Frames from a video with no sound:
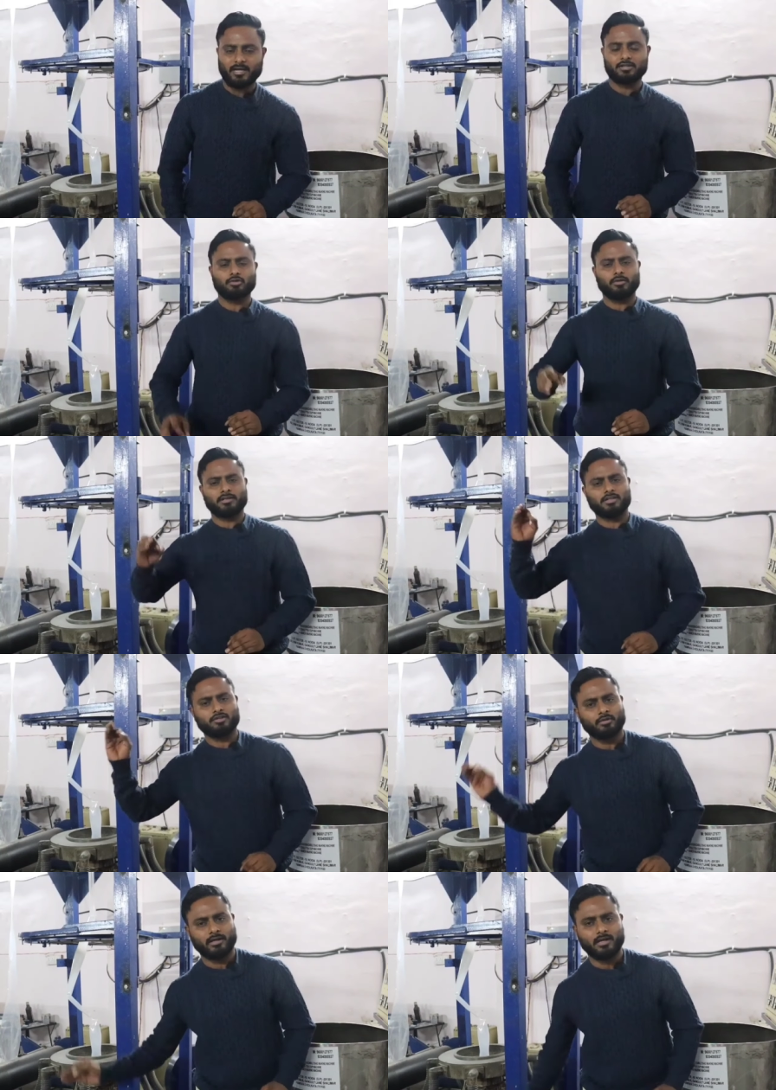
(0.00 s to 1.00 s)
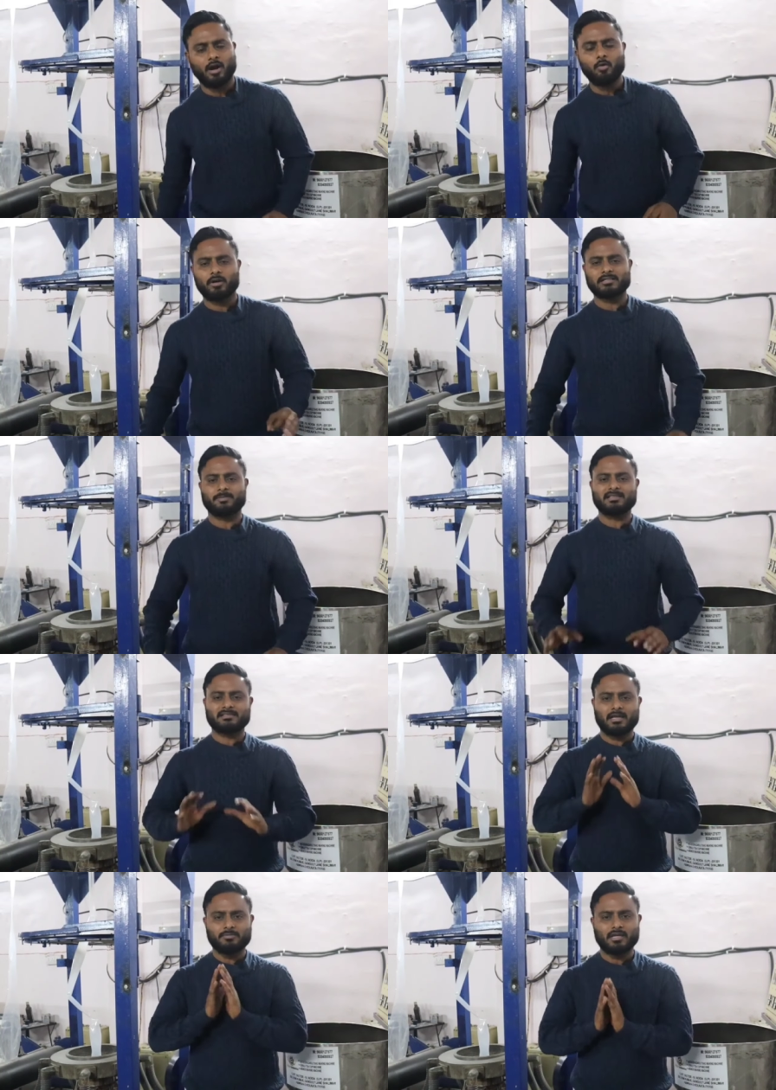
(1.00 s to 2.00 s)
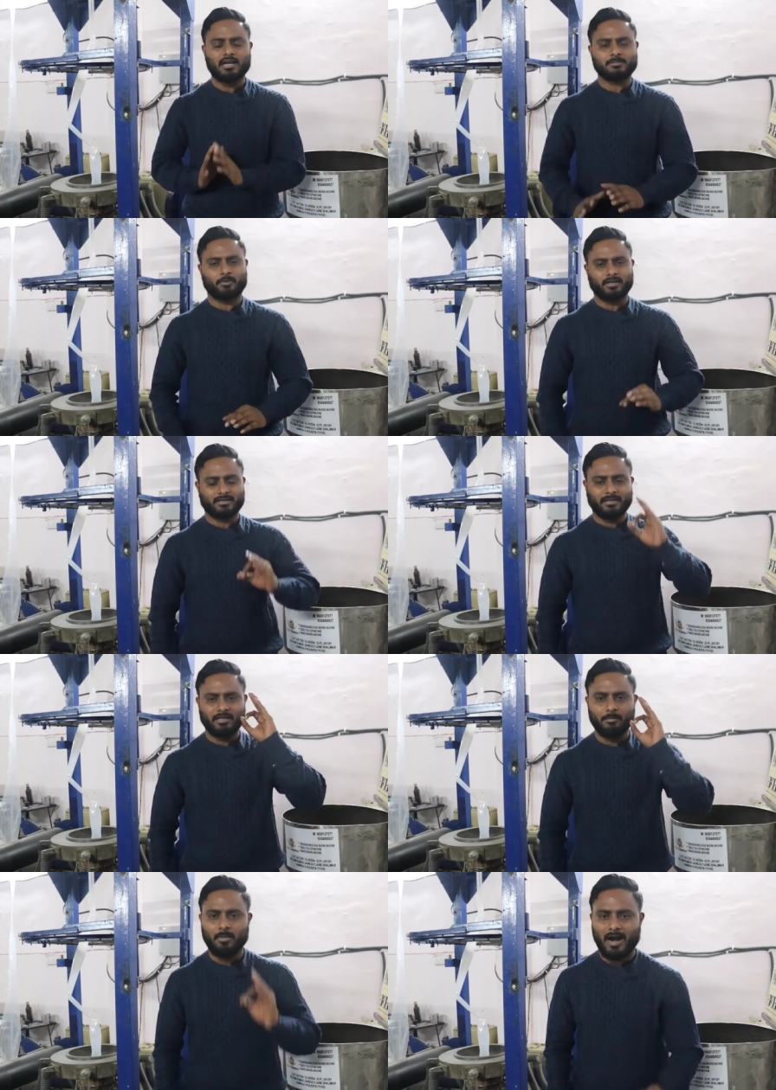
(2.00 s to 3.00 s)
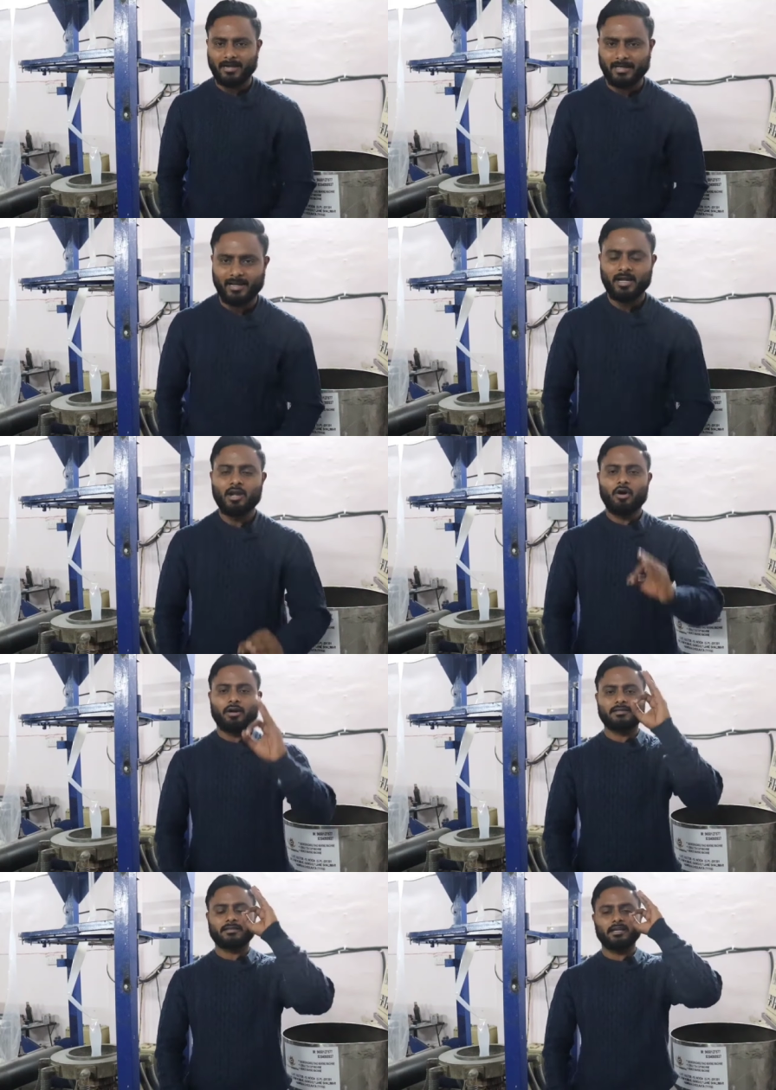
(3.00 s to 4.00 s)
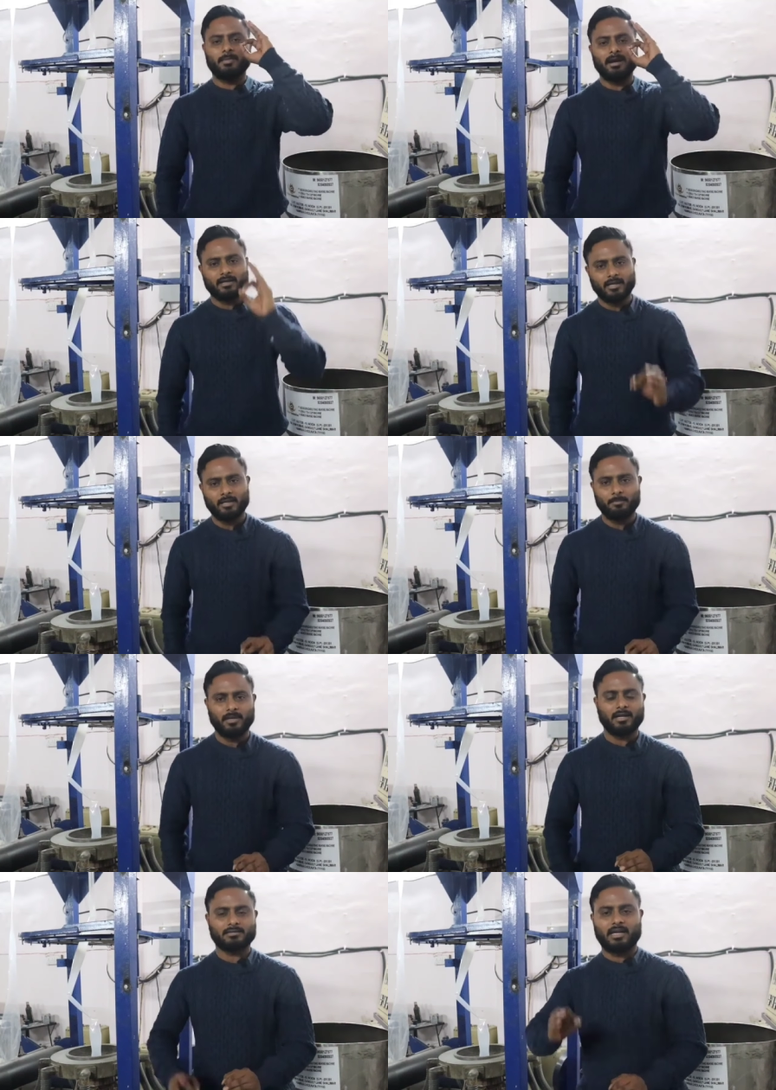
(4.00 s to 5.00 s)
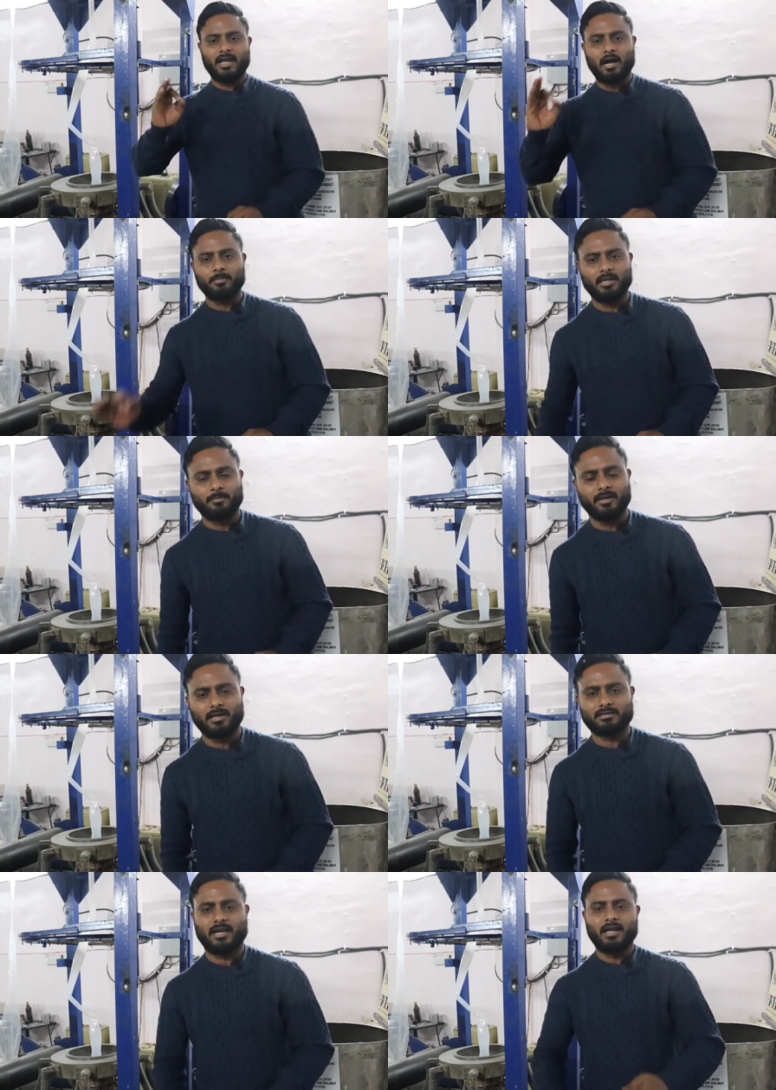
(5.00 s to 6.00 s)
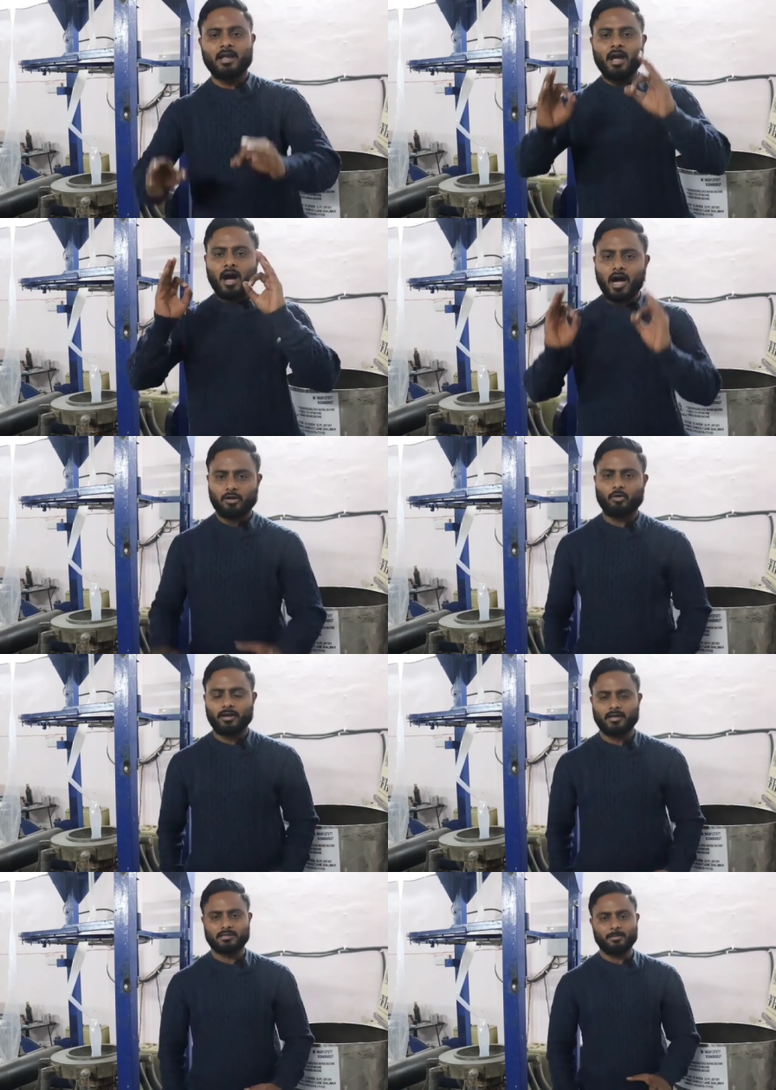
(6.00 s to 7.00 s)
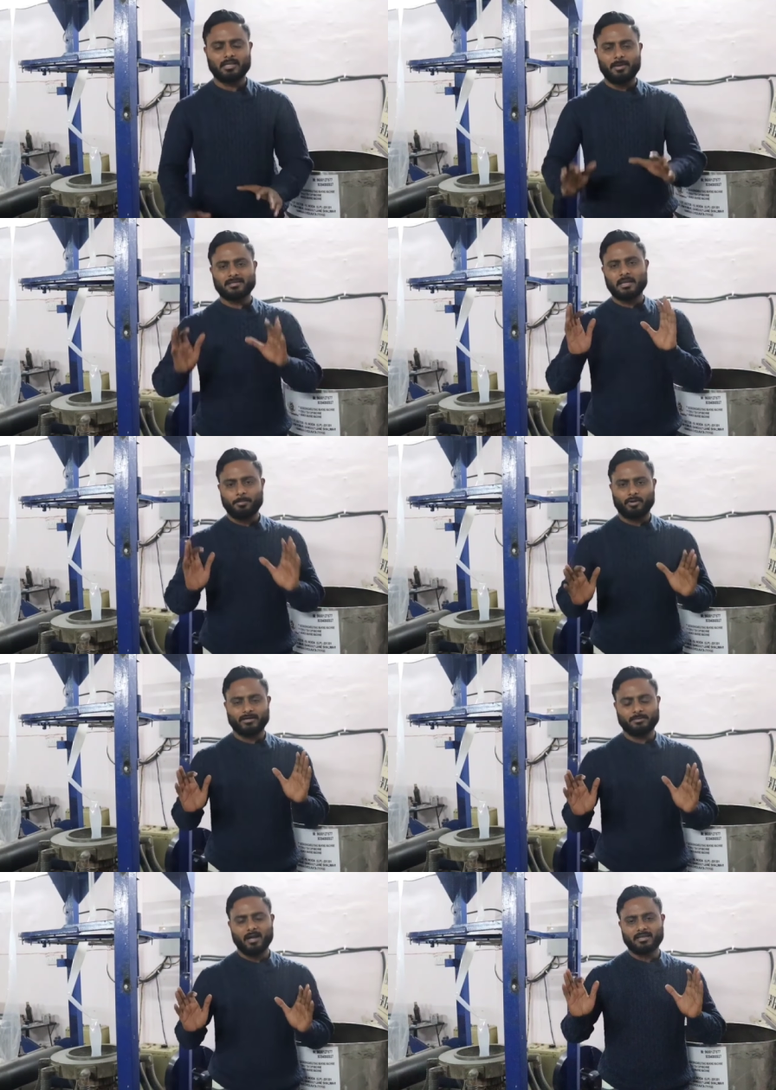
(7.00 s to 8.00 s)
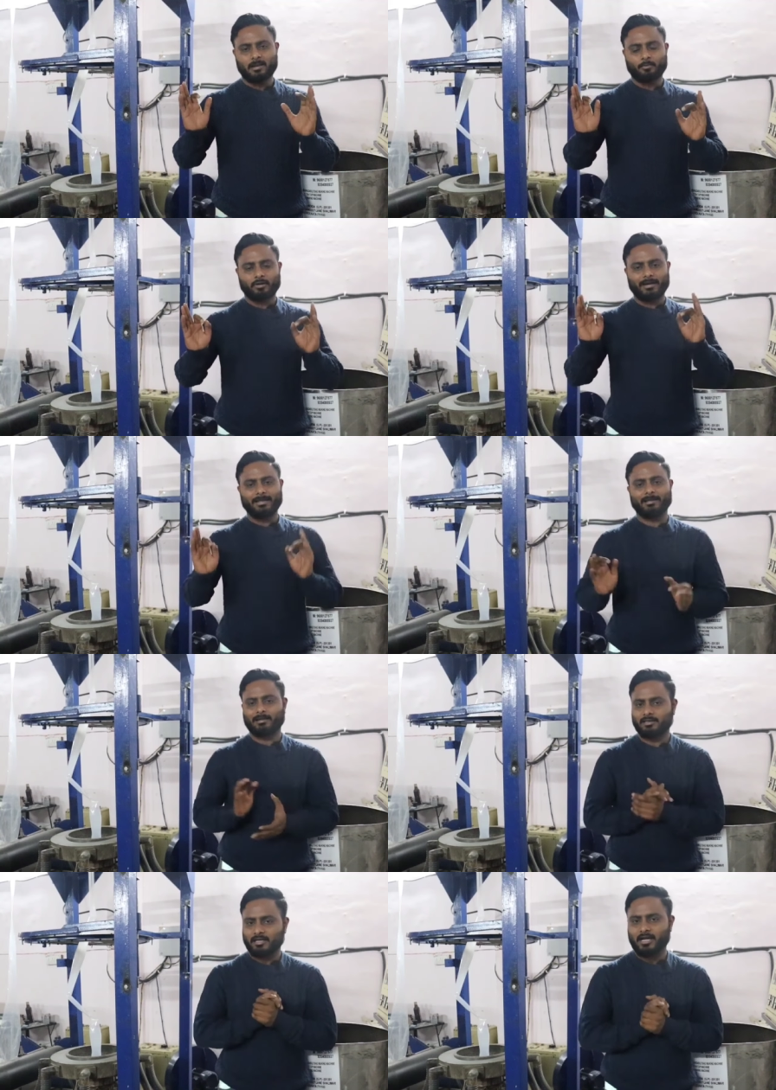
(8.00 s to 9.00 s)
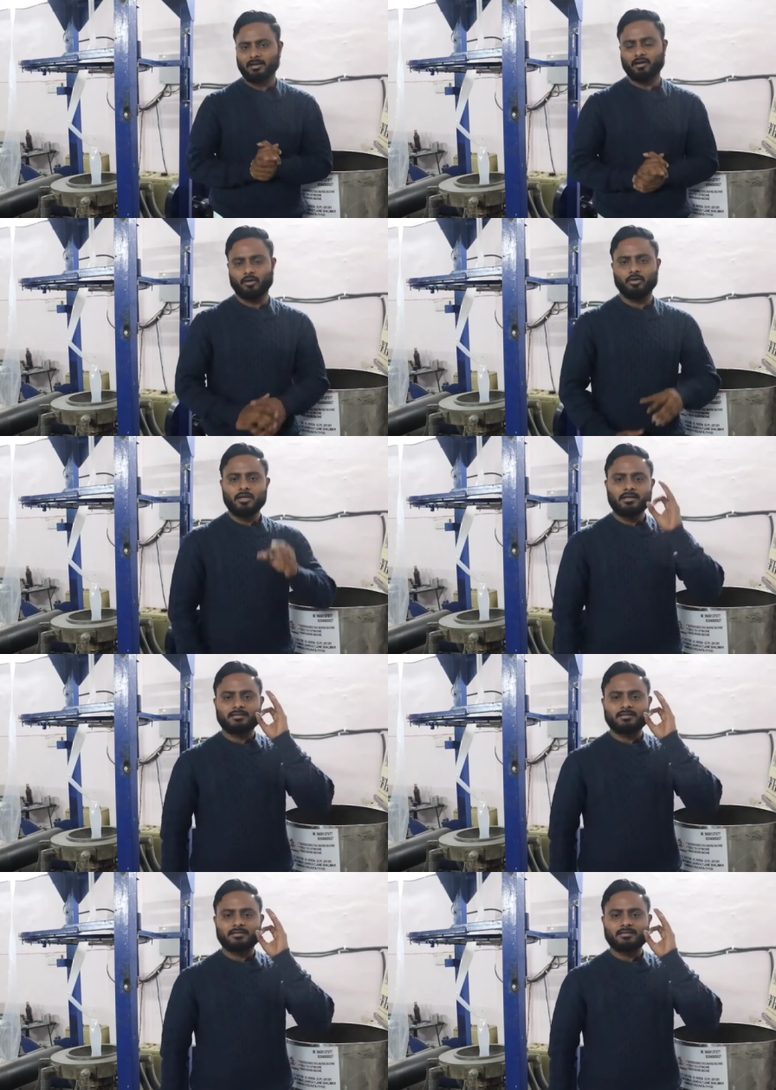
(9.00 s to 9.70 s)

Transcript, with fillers: शहर छोटे से छोटे गांव कस्बे सब जगह इस प्रोडक्ट की डिमांड है और इसकी डिमांड गरीब भी करता है अमीर भी करता है हर कोई करता है मतलब ऐसा प्रोडक्ट मैं आज आपको रेडी करके दिखाने वाला हूं